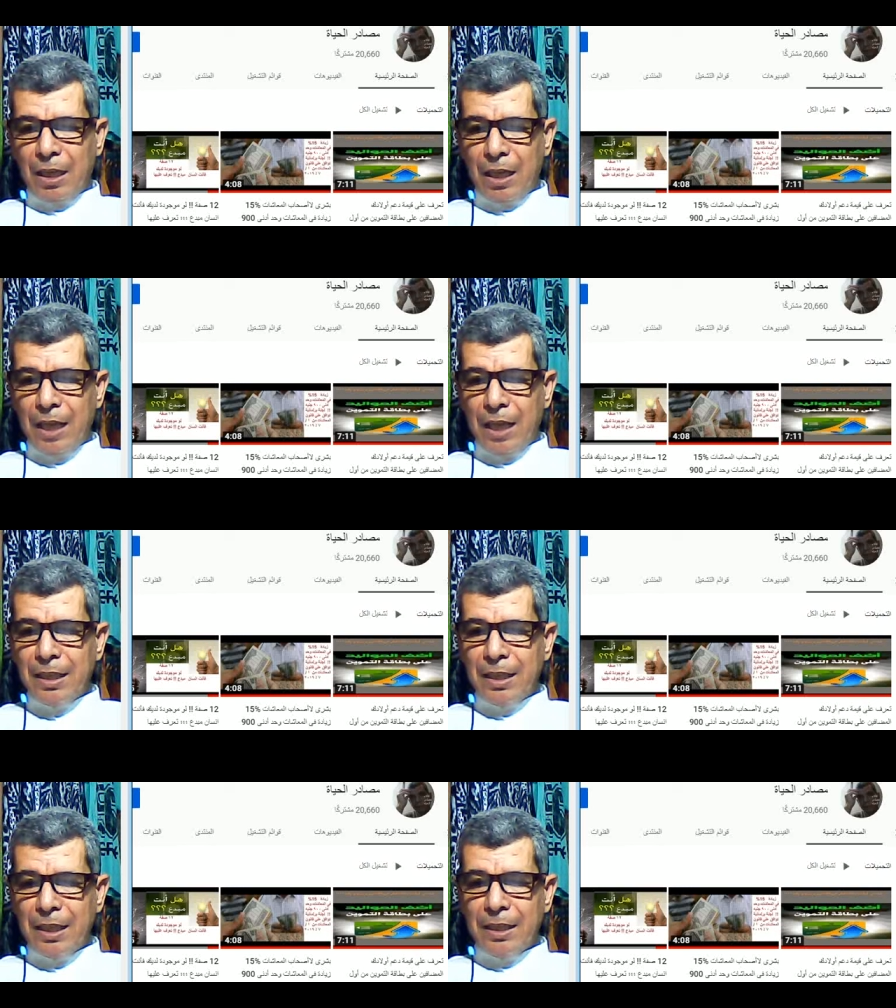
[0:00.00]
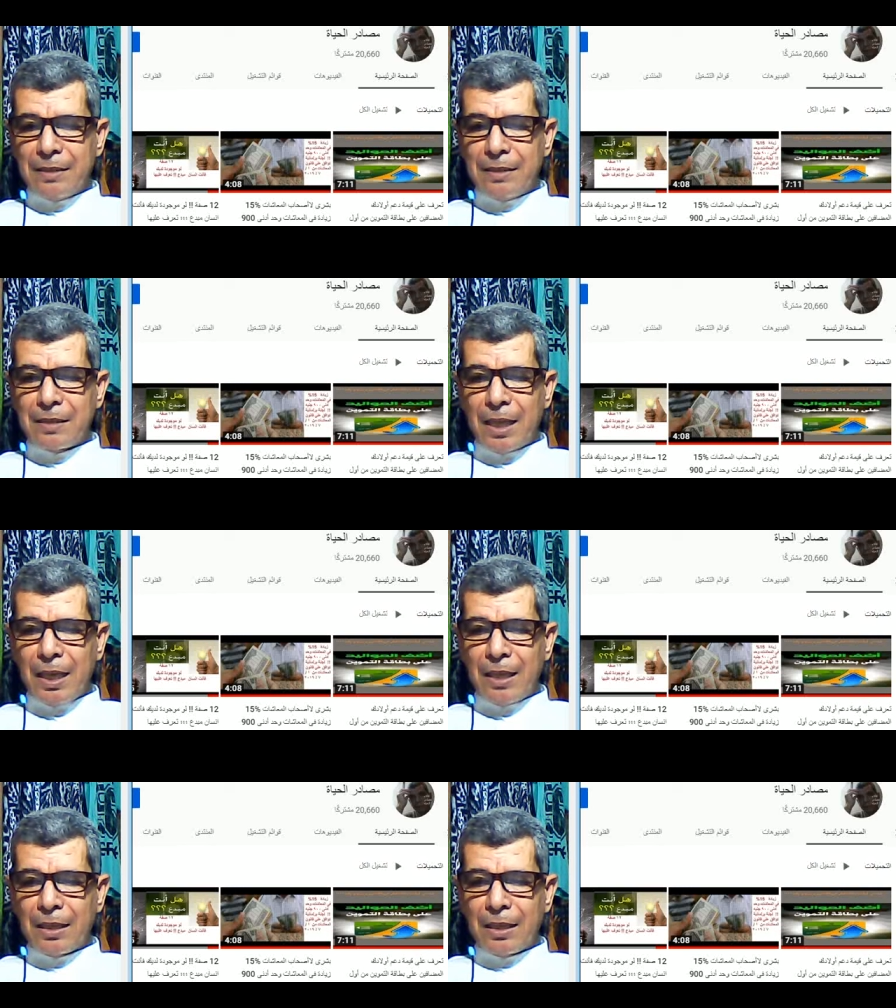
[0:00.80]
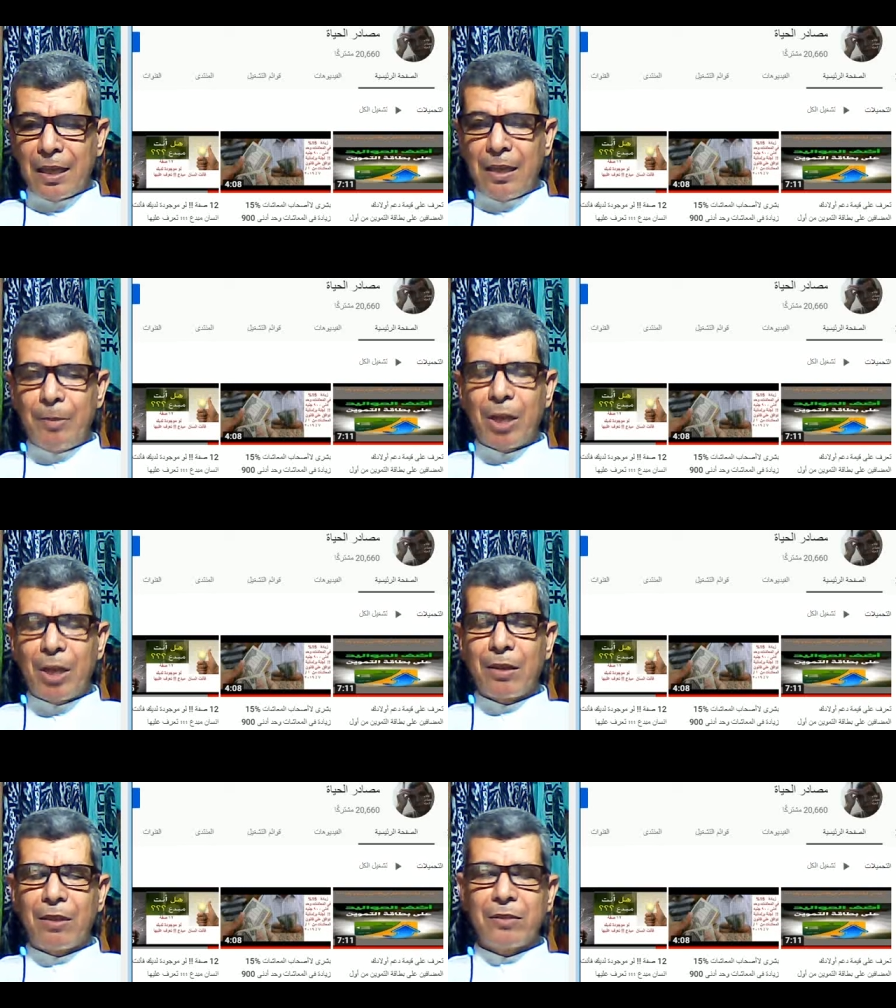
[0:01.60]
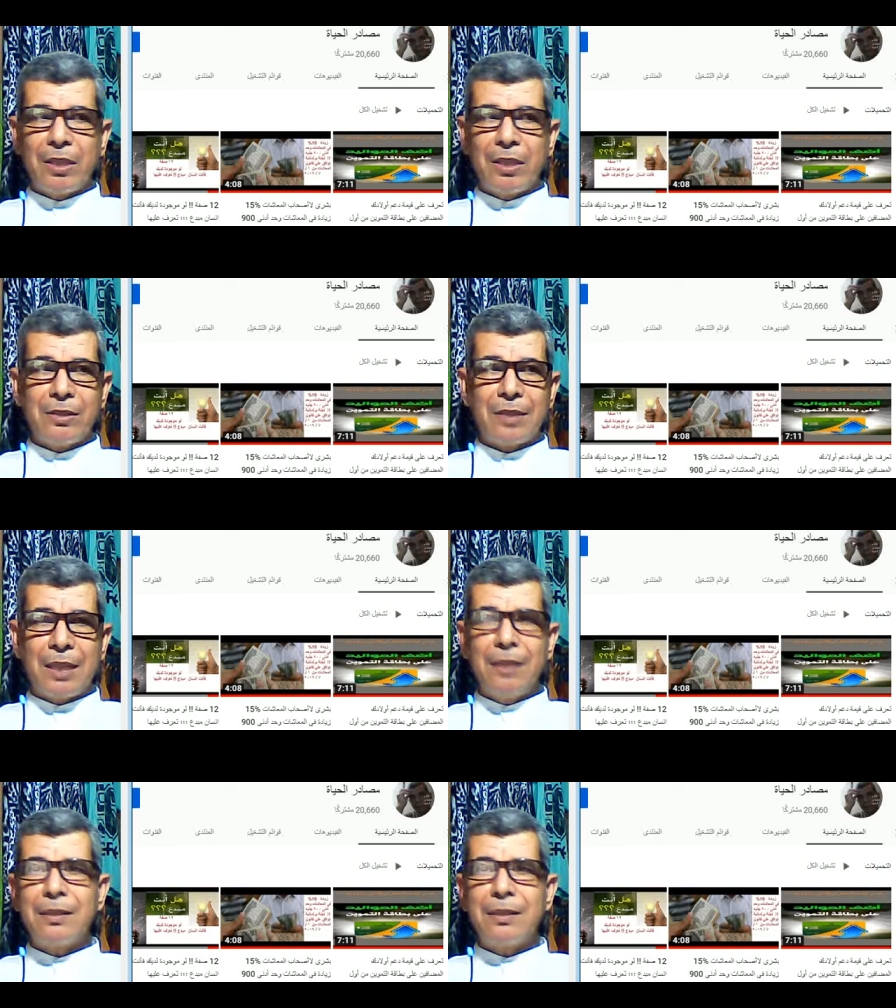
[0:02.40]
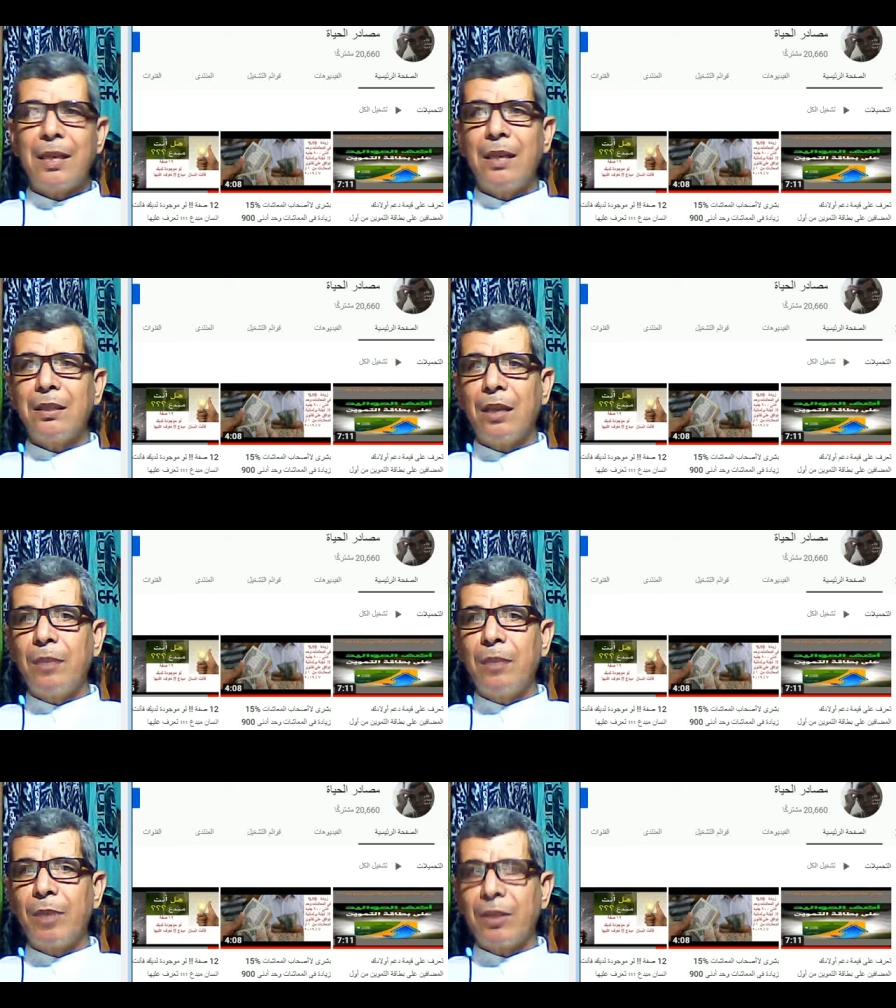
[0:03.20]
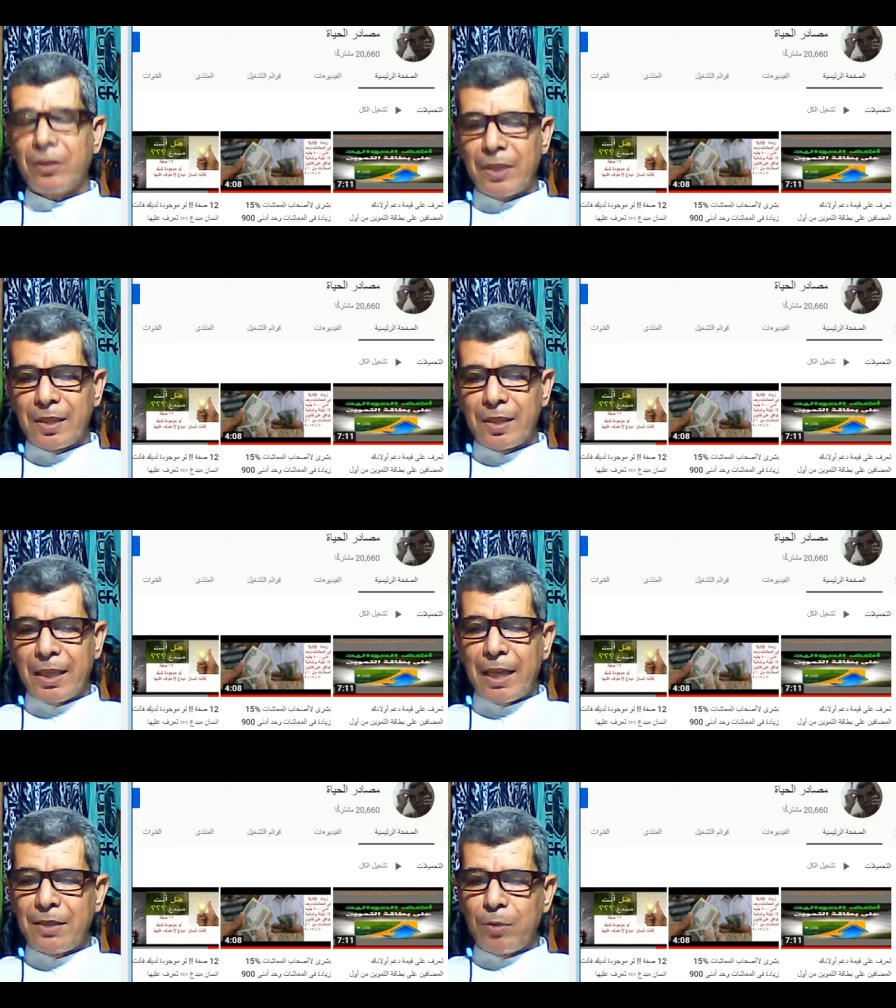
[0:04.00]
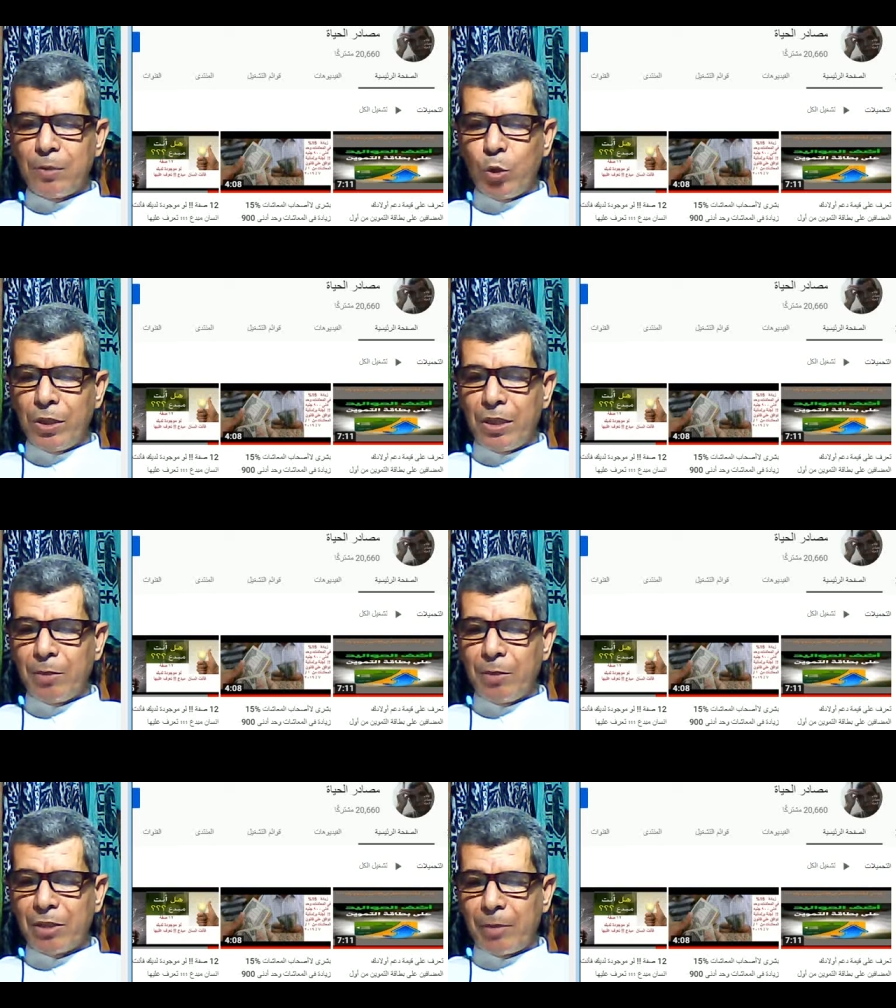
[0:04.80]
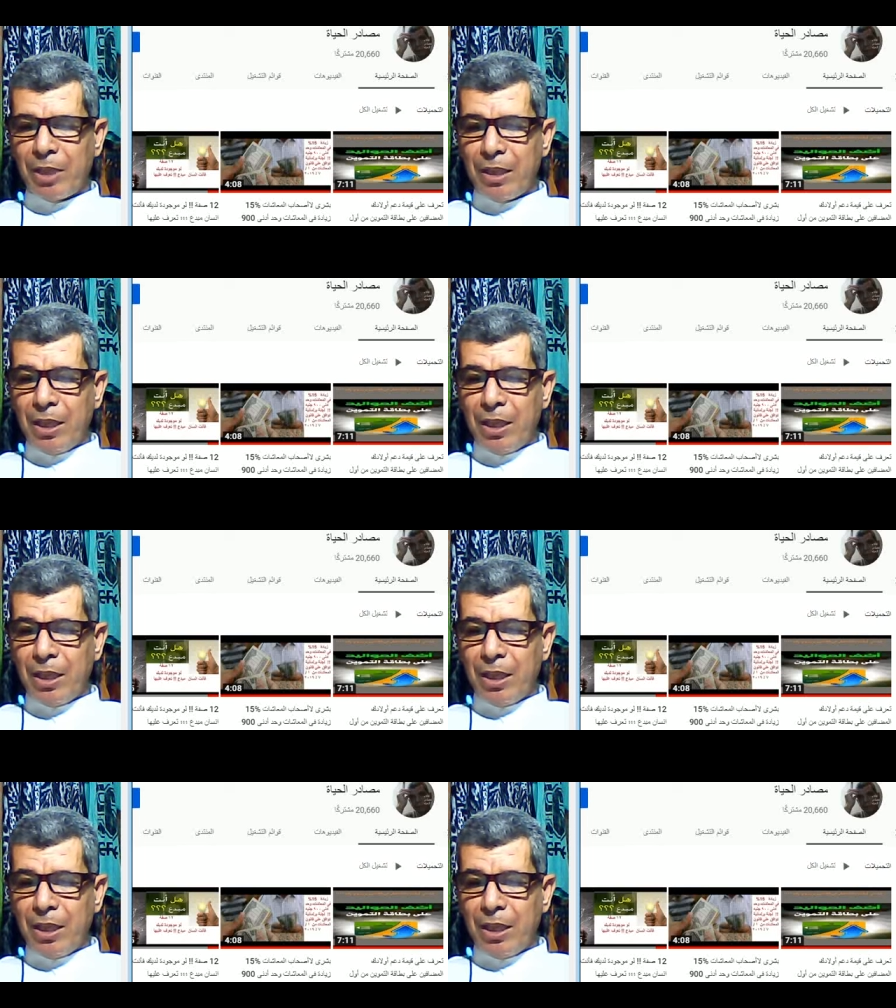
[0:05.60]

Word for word: أن الإنسان كالمغناطيس الإنسان كالمغناطيس جاذب بطبعه